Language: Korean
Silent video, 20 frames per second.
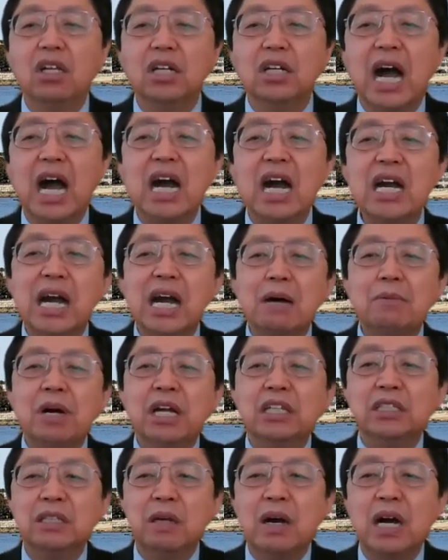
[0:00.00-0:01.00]

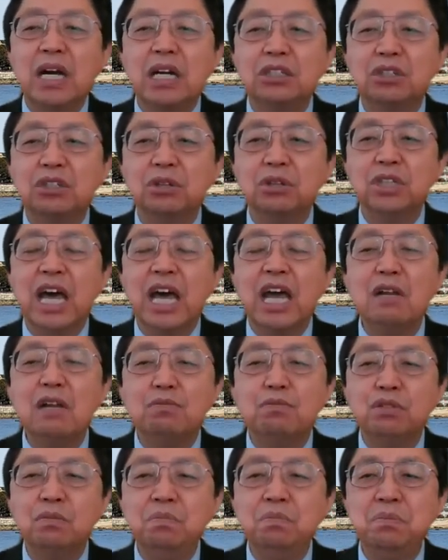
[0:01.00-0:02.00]
깜깜한 상황에서도
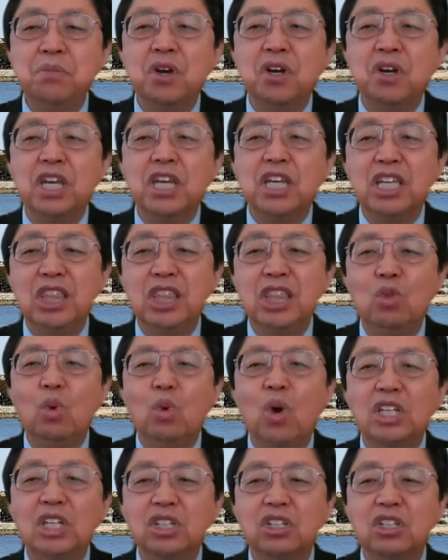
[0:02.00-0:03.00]
나를 분명히
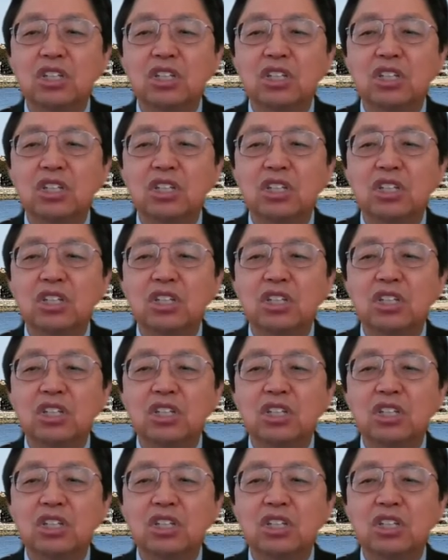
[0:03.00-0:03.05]
인도하실